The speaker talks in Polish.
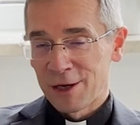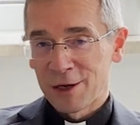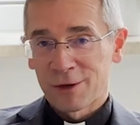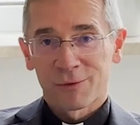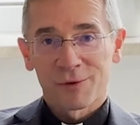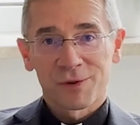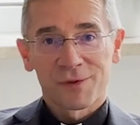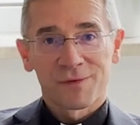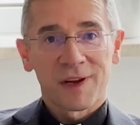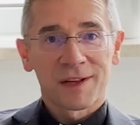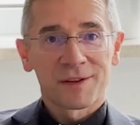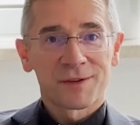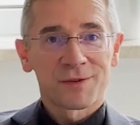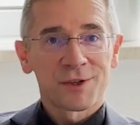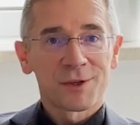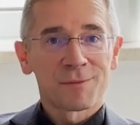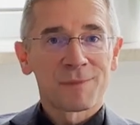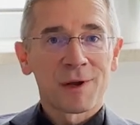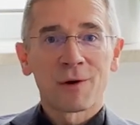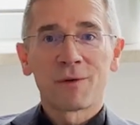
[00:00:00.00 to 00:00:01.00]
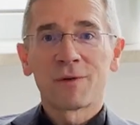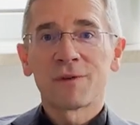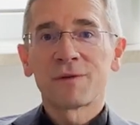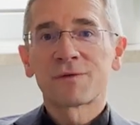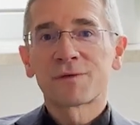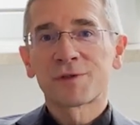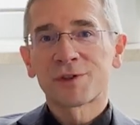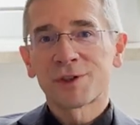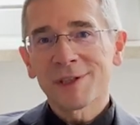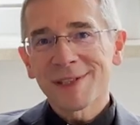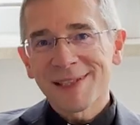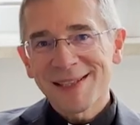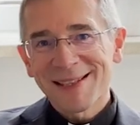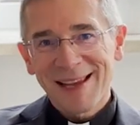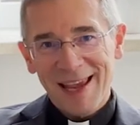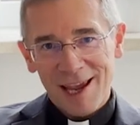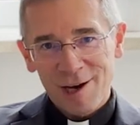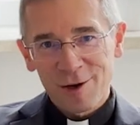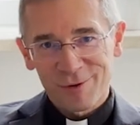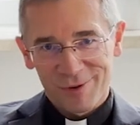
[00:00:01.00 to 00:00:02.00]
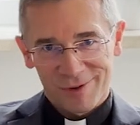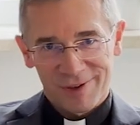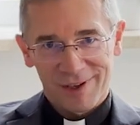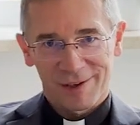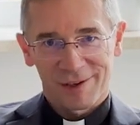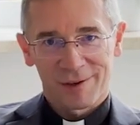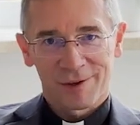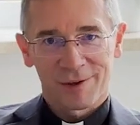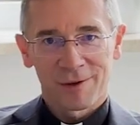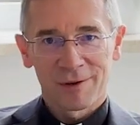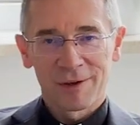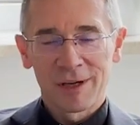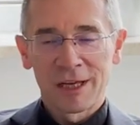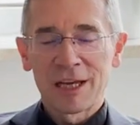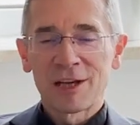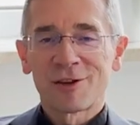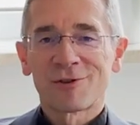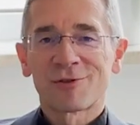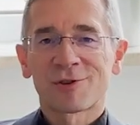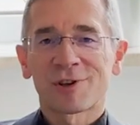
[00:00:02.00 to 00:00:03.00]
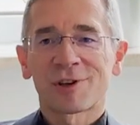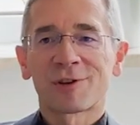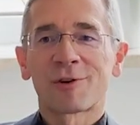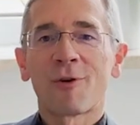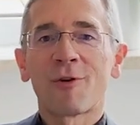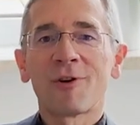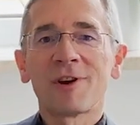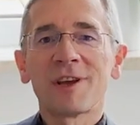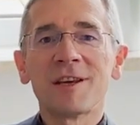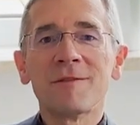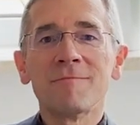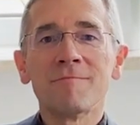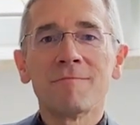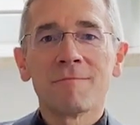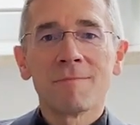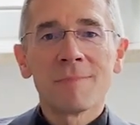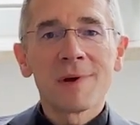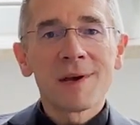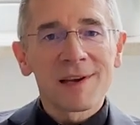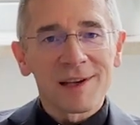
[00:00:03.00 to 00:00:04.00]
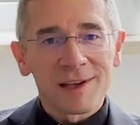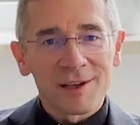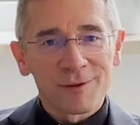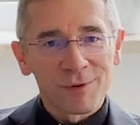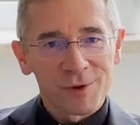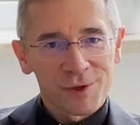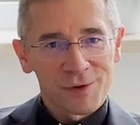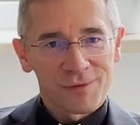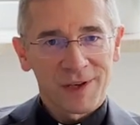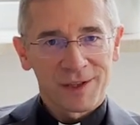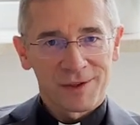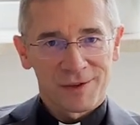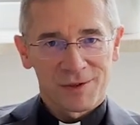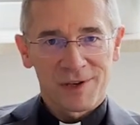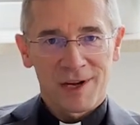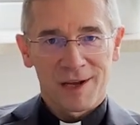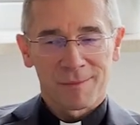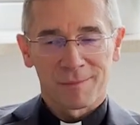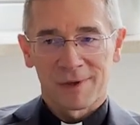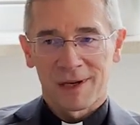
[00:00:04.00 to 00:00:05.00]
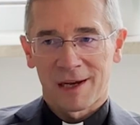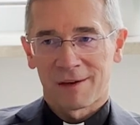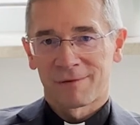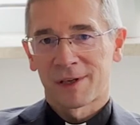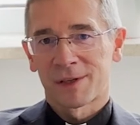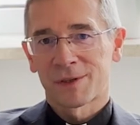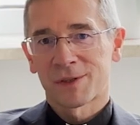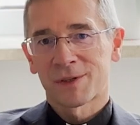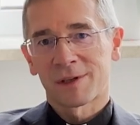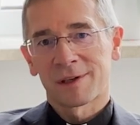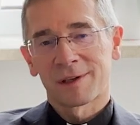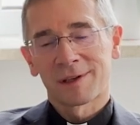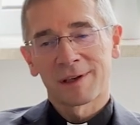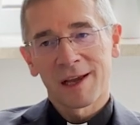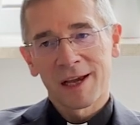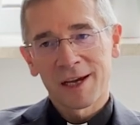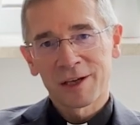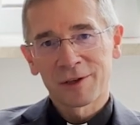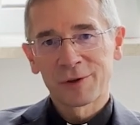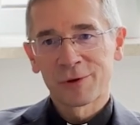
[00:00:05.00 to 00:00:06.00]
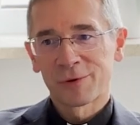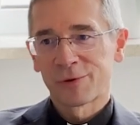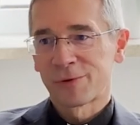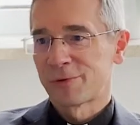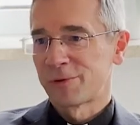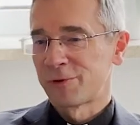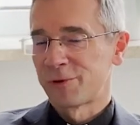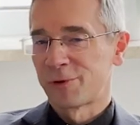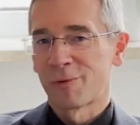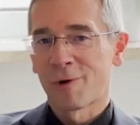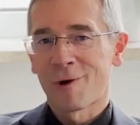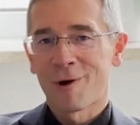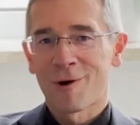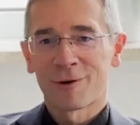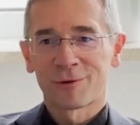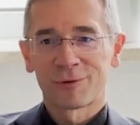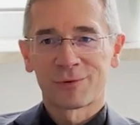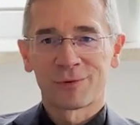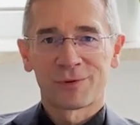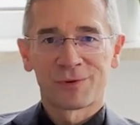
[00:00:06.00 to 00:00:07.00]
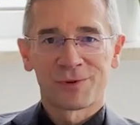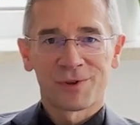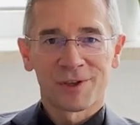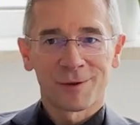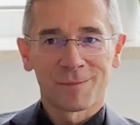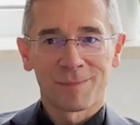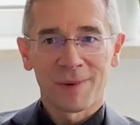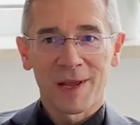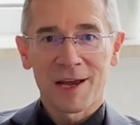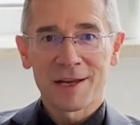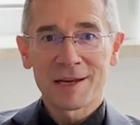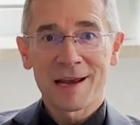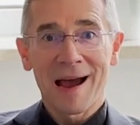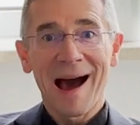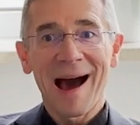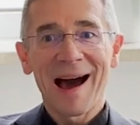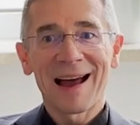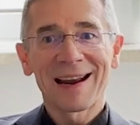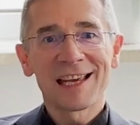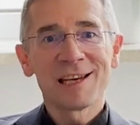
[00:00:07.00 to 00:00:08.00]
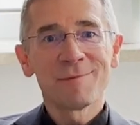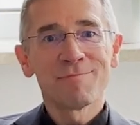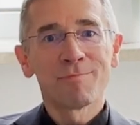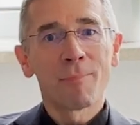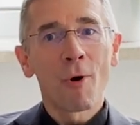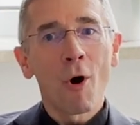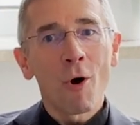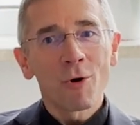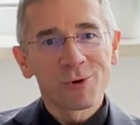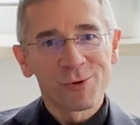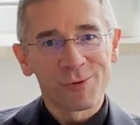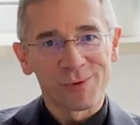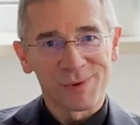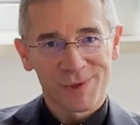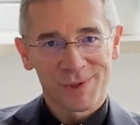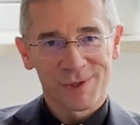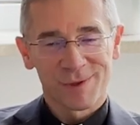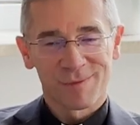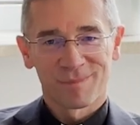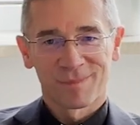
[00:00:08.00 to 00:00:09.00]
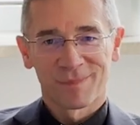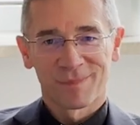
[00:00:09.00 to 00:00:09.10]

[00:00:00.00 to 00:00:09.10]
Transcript: doświadczyć miał wszystkiego tego, czego i my doświadczamy, a więc lęku, głodu, cierpienia, ale i pokus.